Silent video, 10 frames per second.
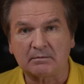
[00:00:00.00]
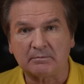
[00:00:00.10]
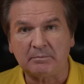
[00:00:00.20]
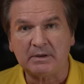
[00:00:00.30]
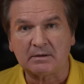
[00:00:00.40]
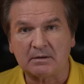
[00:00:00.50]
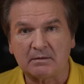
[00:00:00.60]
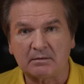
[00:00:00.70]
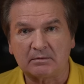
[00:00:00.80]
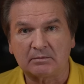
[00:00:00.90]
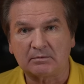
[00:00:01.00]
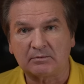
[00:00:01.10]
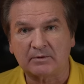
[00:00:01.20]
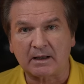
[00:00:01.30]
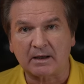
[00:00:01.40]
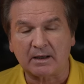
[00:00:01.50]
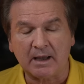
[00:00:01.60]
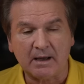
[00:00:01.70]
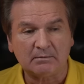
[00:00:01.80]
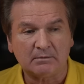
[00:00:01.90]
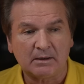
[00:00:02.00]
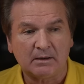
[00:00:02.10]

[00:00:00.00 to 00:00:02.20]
бить в колокола,